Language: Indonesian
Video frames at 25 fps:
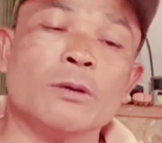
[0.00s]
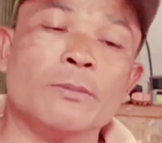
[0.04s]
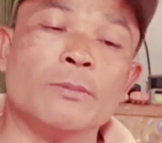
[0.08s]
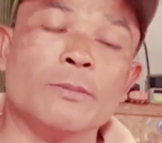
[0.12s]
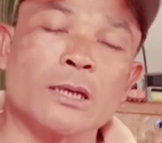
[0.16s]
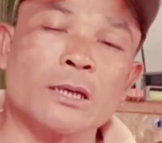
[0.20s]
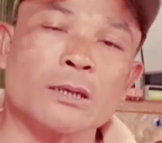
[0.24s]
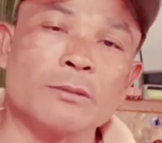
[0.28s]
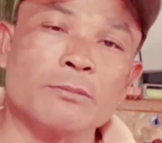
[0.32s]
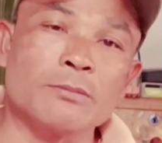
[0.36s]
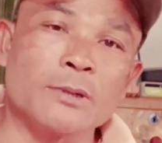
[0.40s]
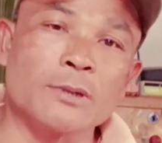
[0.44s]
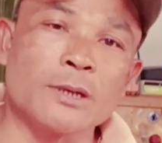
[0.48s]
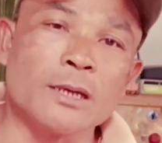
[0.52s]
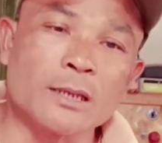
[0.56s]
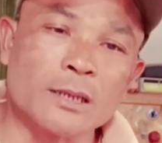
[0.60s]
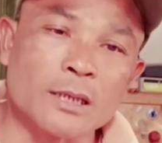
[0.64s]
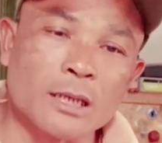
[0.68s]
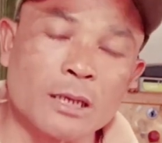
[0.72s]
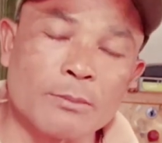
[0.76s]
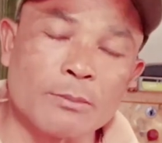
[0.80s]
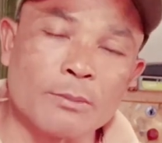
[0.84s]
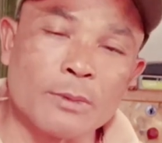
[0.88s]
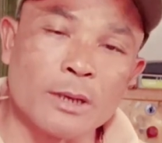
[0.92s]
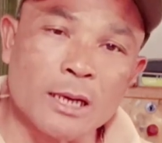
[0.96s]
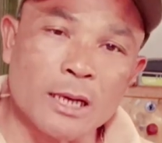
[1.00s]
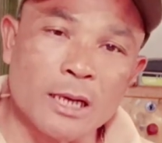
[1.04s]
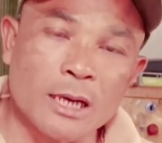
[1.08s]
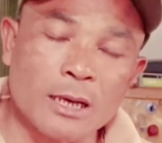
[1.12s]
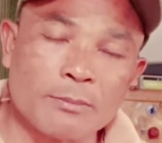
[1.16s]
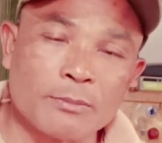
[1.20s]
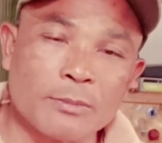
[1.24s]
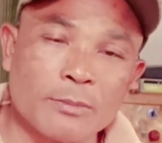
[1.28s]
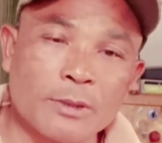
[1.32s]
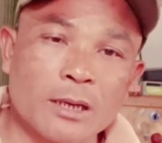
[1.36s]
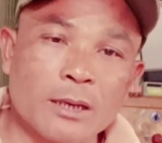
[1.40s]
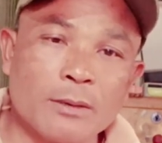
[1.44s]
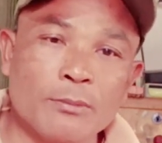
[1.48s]
wa mangni plak nama
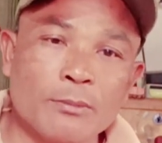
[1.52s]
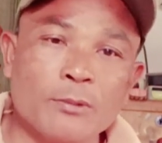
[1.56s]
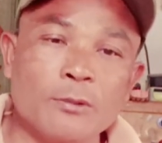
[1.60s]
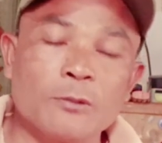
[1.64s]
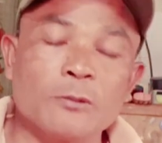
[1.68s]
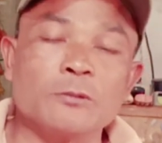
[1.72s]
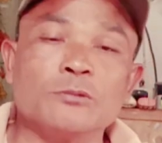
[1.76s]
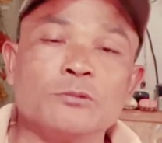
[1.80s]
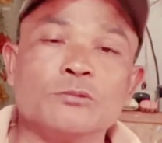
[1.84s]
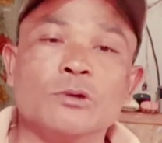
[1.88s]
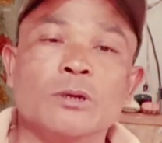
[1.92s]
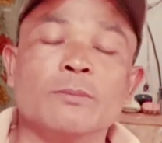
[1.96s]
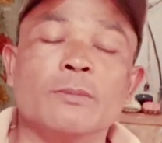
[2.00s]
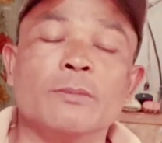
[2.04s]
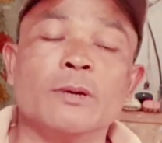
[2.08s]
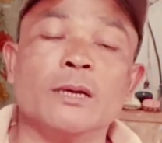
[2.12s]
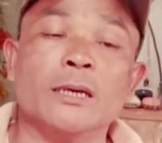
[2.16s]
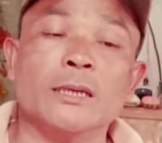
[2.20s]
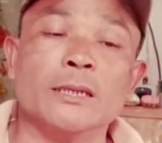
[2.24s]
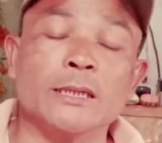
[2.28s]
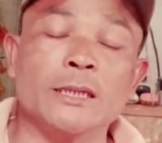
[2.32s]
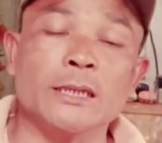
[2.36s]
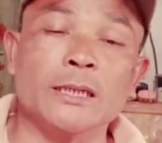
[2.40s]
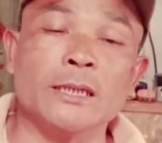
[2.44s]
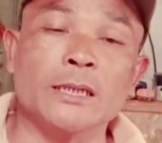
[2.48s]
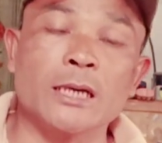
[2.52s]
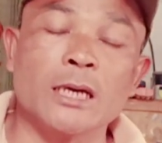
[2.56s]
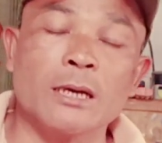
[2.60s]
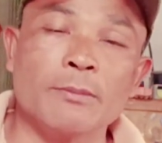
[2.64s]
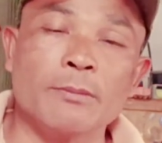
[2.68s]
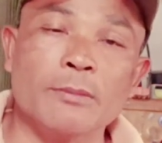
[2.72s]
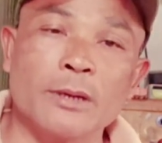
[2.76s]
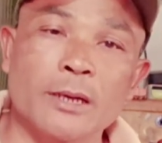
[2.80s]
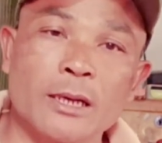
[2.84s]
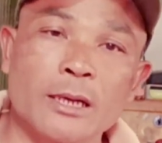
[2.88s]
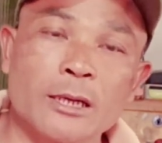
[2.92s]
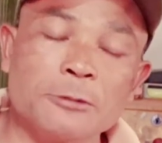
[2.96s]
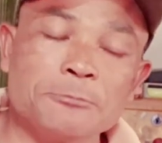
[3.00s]
kham namu wa mungni
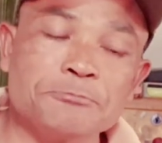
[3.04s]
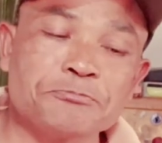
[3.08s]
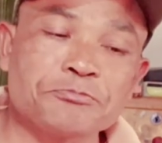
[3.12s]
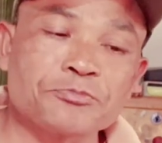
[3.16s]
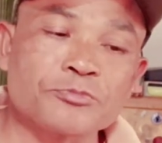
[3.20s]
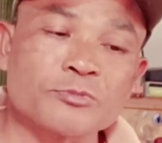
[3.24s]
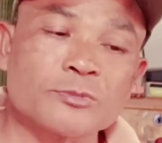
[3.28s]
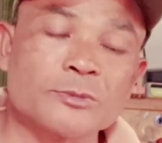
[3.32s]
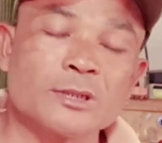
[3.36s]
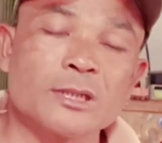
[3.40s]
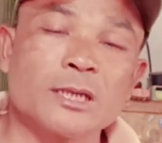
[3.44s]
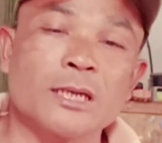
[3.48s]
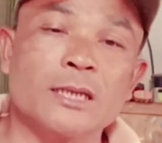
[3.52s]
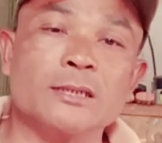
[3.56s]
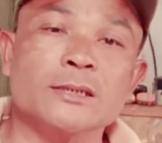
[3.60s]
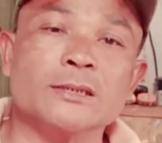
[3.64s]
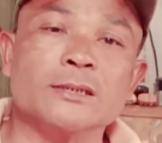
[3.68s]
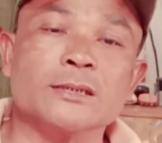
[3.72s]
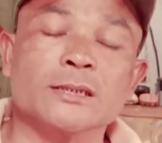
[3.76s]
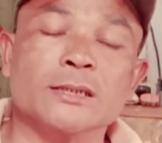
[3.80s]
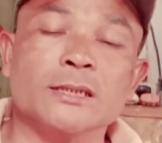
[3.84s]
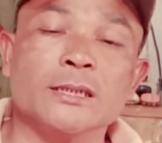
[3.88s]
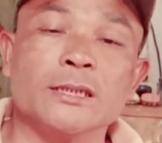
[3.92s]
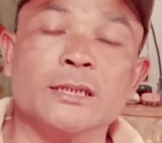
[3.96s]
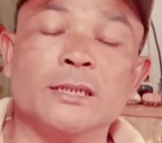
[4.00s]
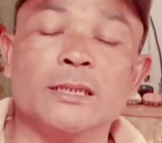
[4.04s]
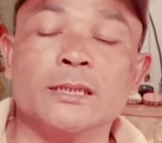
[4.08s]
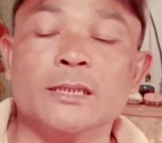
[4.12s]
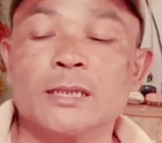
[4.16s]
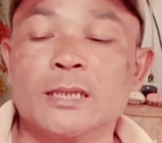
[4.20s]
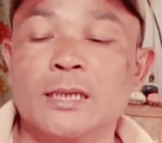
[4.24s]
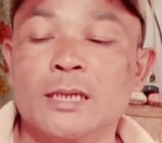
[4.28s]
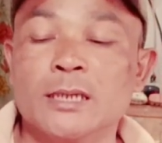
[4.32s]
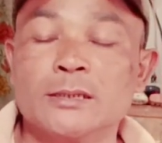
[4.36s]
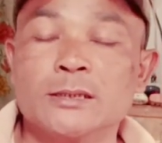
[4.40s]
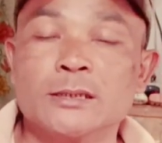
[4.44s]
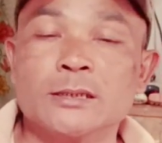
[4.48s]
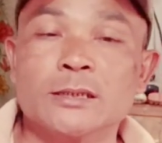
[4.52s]
khamara ceng
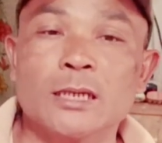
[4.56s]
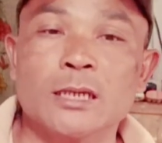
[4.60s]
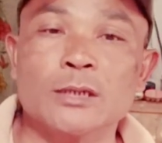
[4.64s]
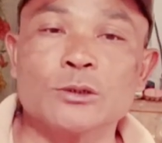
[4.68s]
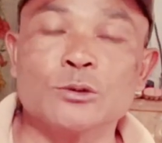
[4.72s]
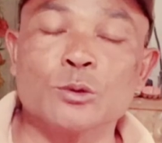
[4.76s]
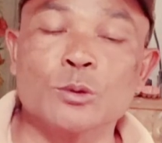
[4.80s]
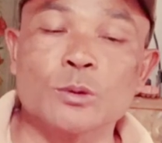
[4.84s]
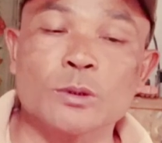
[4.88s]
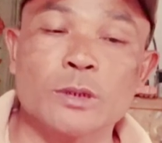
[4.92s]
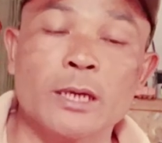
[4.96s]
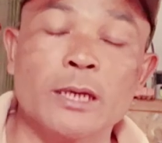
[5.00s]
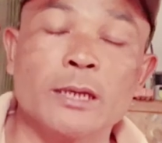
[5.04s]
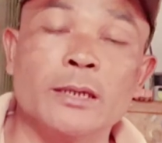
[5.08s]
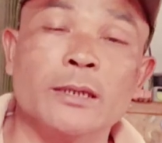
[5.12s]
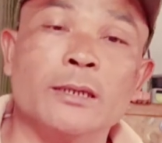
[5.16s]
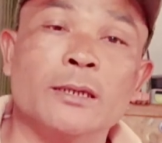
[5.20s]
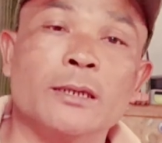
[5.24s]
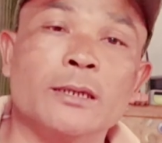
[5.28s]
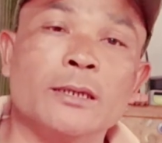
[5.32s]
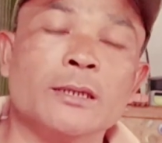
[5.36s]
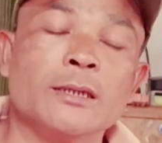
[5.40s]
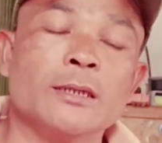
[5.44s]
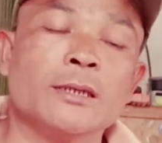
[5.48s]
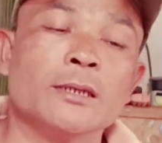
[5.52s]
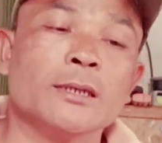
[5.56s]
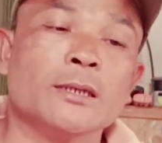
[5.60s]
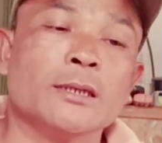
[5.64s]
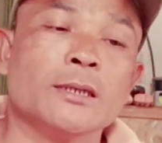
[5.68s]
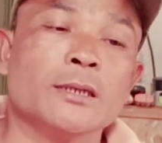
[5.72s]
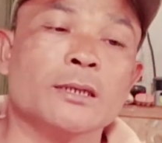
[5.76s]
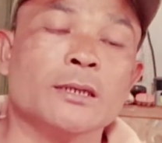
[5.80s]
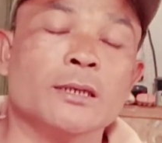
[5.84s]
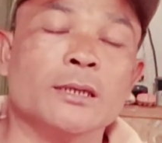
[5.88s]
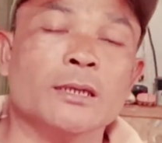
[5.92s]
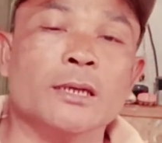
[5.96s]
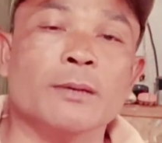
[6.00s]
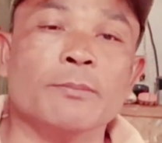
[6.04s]
achuka songnan
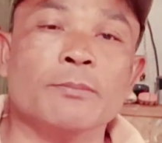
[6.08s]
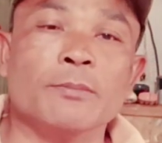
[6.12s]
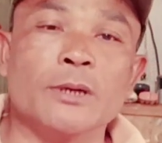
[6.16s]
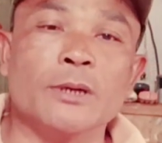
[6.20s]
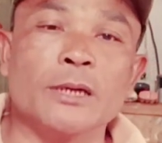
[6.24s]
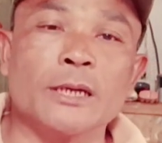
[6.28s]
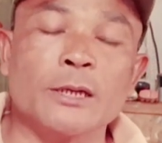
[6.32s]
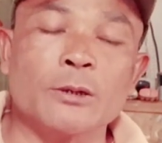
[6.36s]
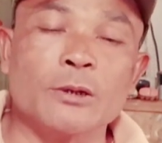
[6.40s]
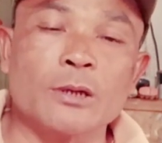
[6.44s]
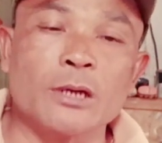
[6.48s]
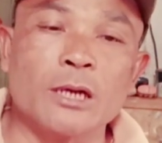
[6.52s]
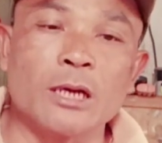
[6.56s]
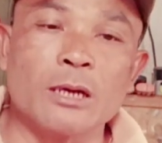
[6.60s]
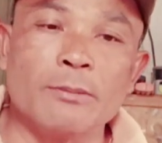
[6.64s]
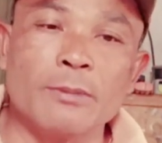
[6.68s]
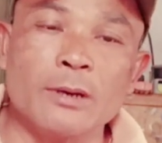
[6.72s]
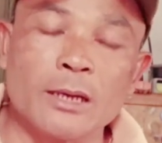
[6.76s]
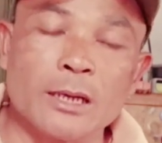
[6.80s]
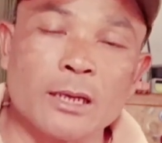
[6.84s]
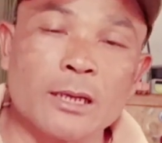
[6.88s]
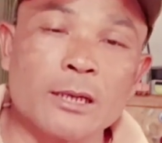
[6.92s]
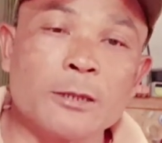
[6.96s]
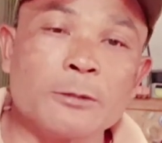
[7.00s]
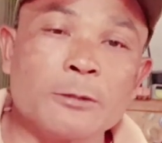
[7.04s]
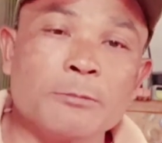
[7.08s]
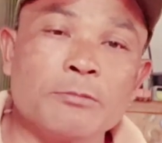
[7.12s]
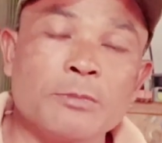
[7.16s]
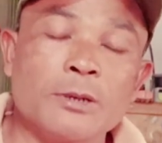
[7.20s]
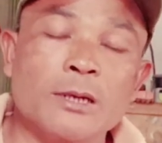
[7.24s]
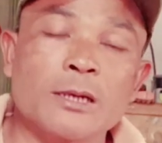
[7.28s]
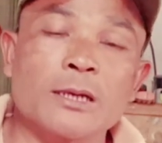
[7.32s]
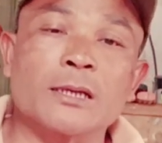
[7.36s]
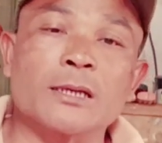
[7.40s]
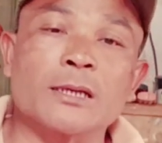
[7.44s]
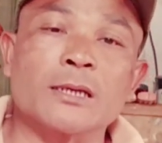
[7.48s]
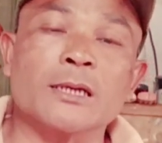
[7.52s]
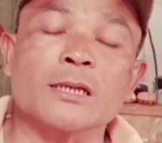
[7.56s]
namgani ko rabana
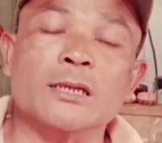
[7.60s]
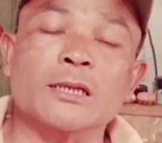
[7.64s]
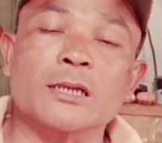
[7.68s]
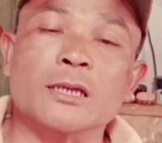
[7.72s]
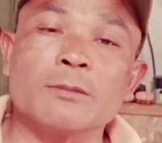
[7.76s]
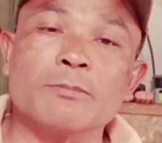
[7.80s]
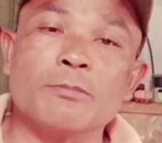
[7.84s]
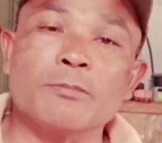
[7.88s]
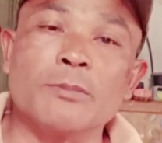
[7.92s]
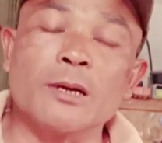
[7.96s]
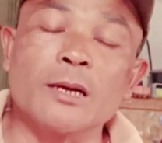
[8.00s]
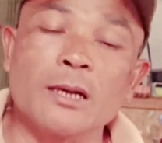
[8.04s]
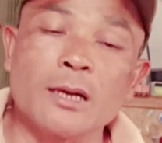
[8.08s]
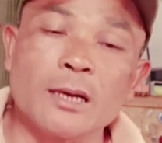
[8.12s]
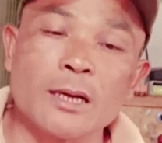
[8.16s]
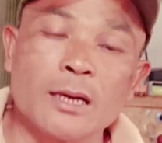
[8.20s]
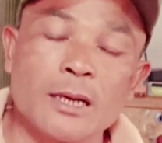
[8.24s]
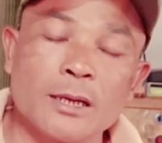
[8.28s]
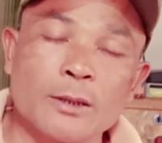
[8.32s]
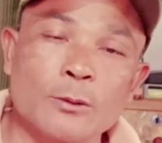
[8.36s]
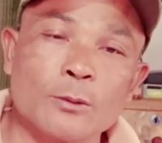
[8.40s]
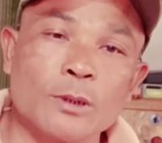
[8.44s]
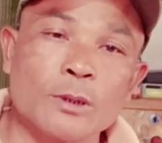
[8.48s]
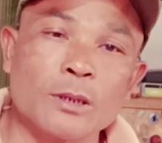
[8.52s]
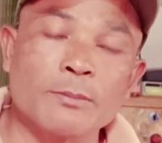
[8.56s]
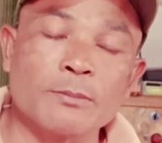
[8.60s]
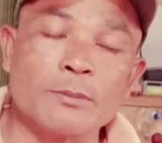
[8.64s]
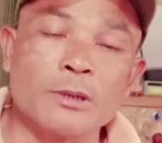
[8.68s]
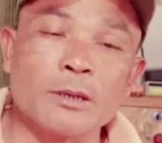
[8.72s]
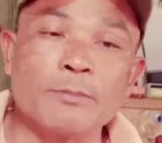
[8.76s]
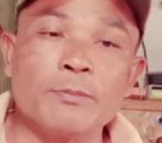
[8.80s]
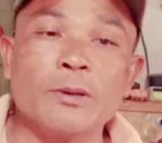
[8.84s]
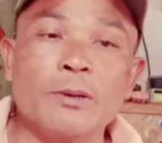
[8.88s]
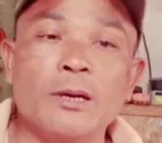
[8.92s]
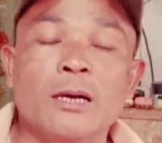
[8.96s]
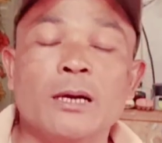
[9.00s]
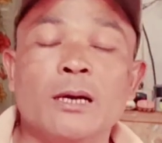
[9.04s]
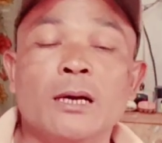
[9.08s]
bakaket khakhet gepa aro
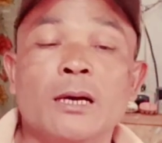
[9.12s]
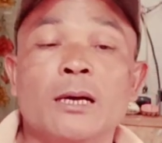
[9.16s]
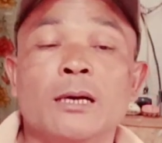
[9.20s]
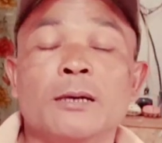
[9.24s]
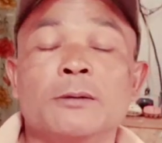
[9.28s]
namgepa